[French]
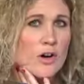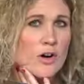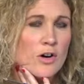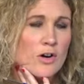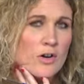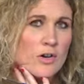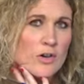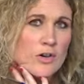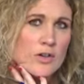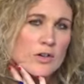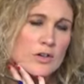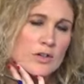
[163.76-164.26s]

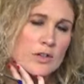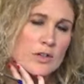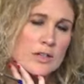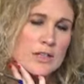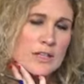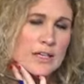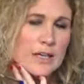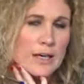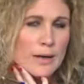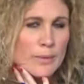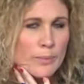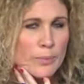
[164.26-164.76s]
euh,
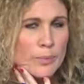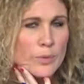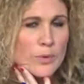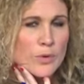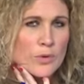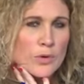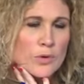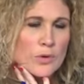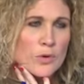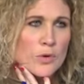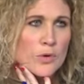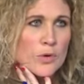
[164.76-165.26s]
qui est un
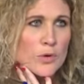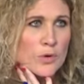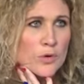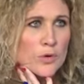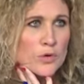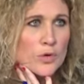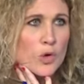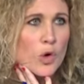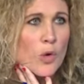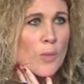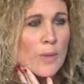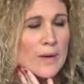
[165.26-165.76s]
peu
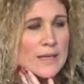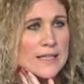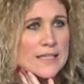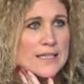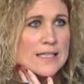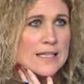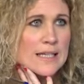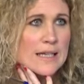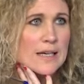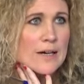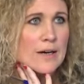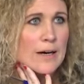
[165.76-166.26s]

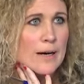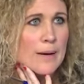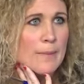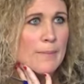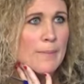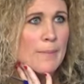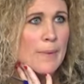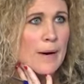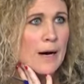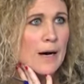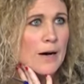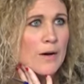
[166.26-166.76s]
traumatisée quand même
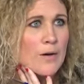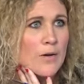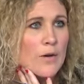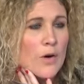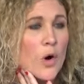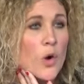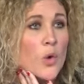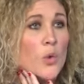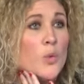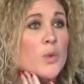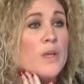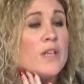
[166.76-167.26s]
par euh,
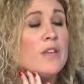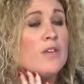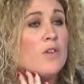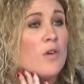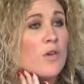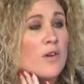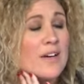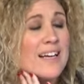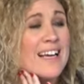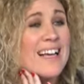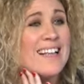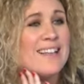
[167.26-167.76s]
en 8 ans
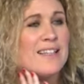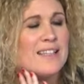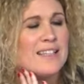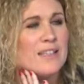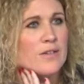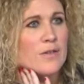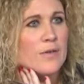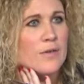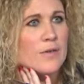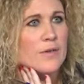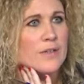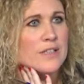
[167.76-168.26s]

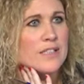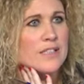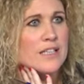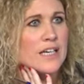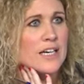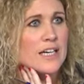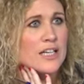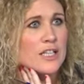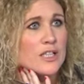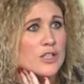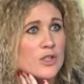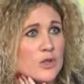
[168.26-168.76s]
quatre
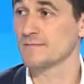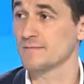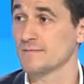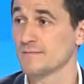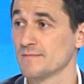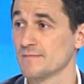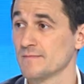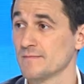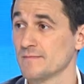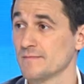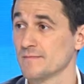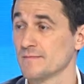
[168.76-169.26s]

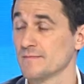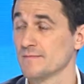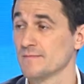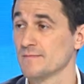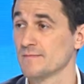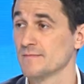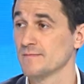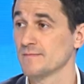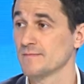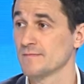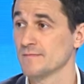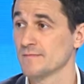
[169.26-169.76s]
directions
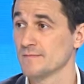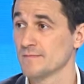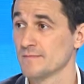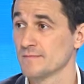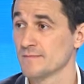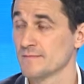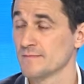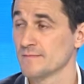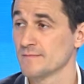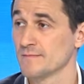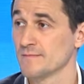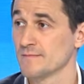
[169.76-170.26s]
différentes avec
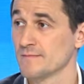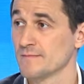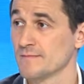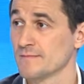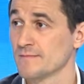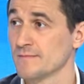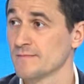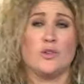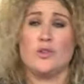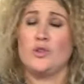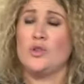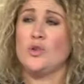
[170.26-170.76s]
des styles
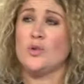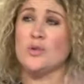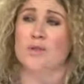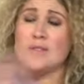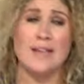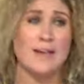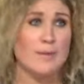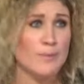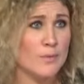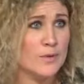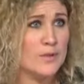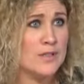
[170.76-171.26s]

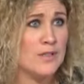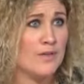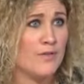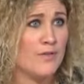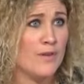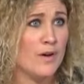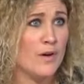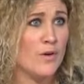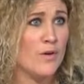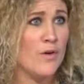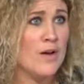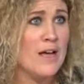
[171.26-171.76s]
totalement
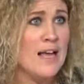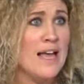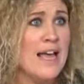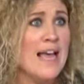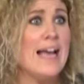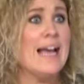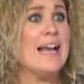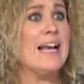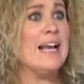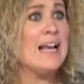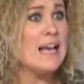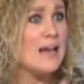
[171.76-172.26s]
différents.
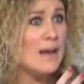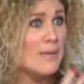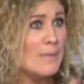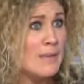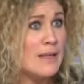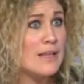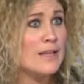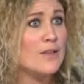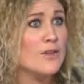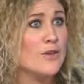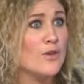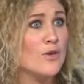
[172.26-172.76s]
Et là
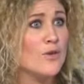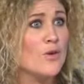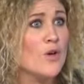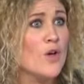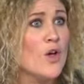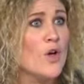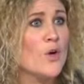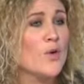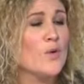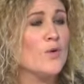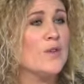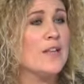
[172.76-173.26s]
maintenant
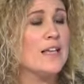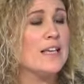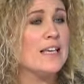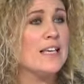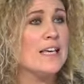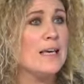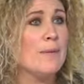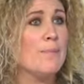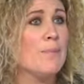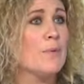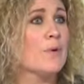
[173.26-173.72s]
une équipe